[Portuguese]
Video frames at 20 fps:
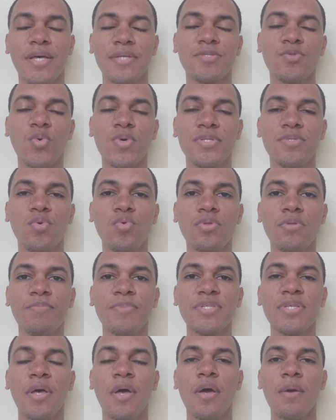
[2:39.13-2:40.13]
as duas
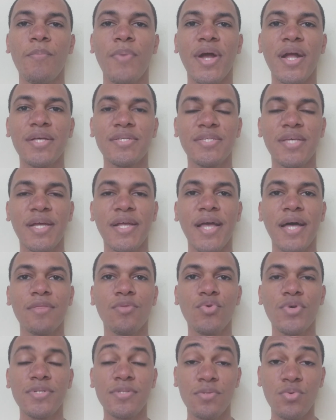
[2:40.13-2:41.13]
últimas, para a Série
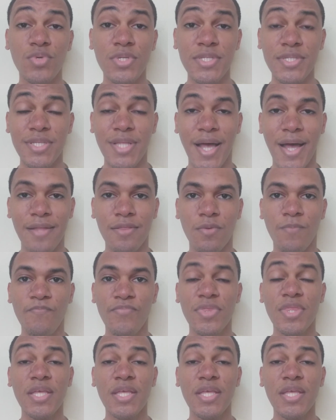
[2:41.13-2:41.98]
A2 do estado.